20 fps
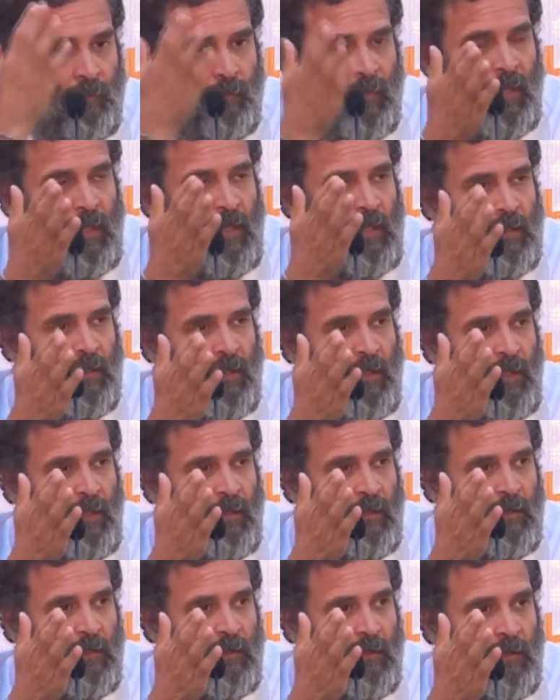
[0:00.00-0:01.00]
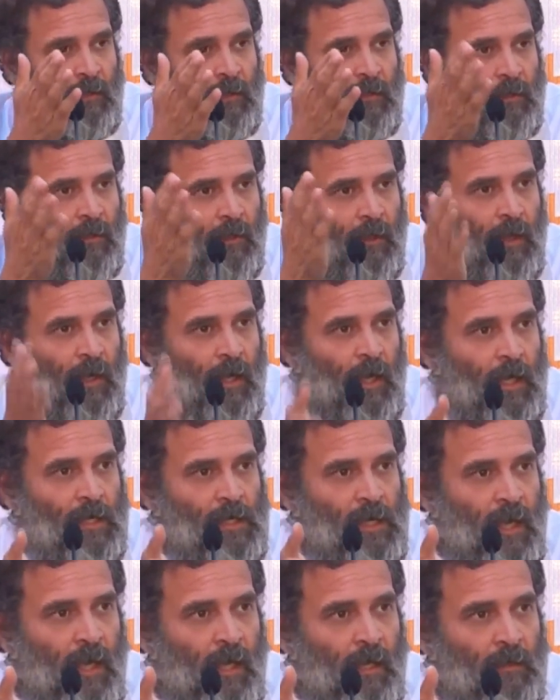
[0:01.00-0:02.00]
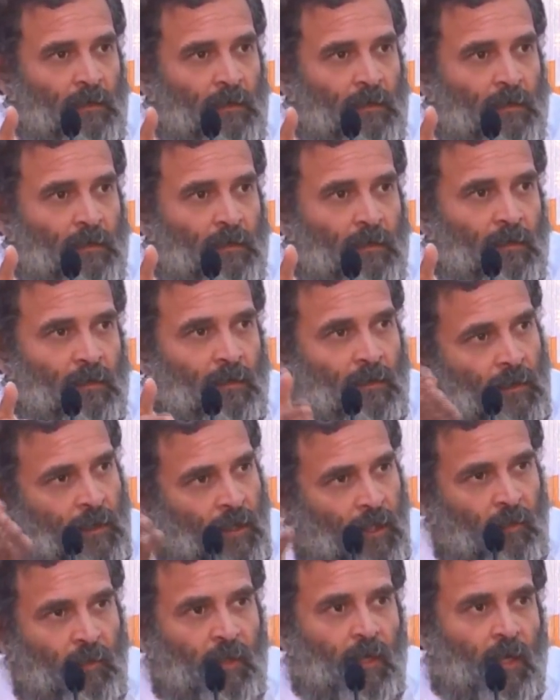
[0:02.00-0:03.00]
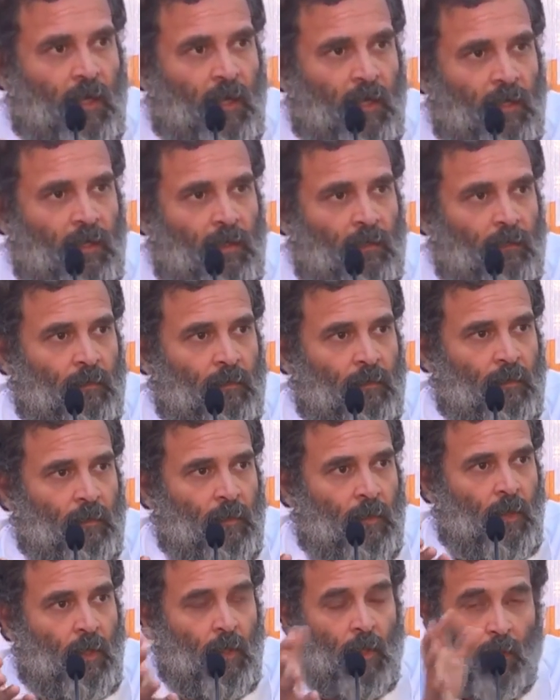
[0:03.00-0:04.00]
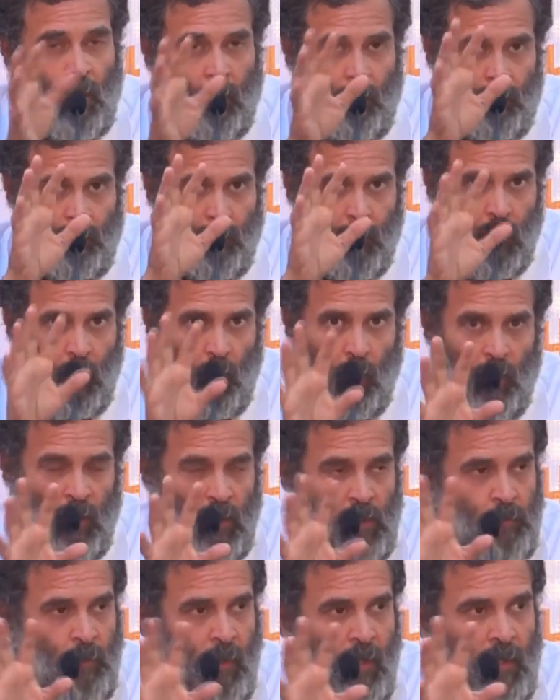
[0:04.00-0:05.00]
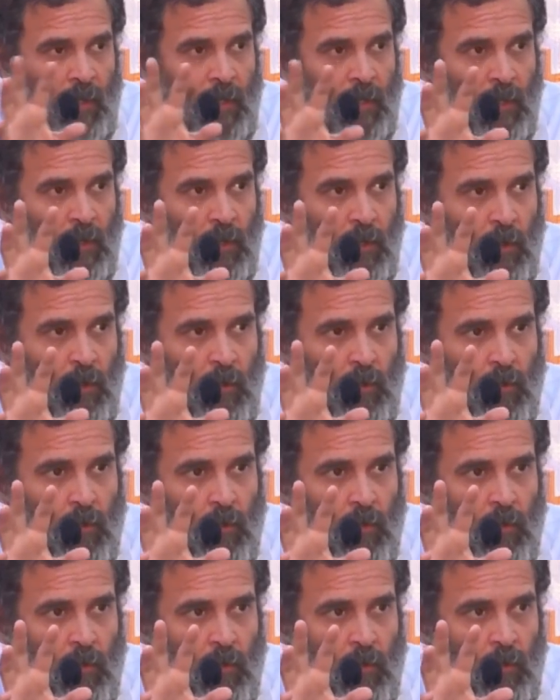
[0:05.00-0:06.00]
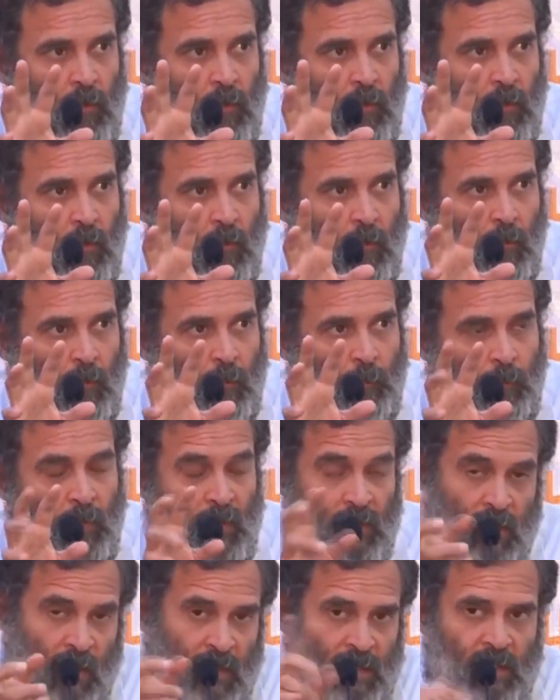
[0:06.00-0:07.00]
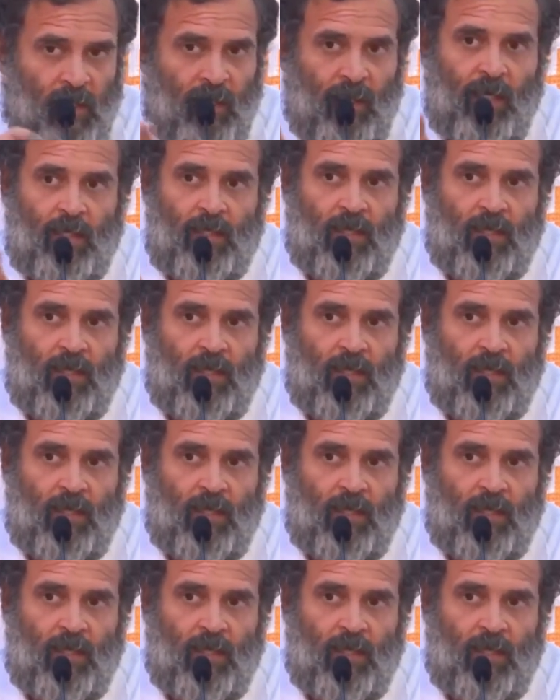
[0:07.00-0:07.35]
पहले थी आज है कल भी रहेगी कांग्रेस पार्टी को प्रिसाइसली यह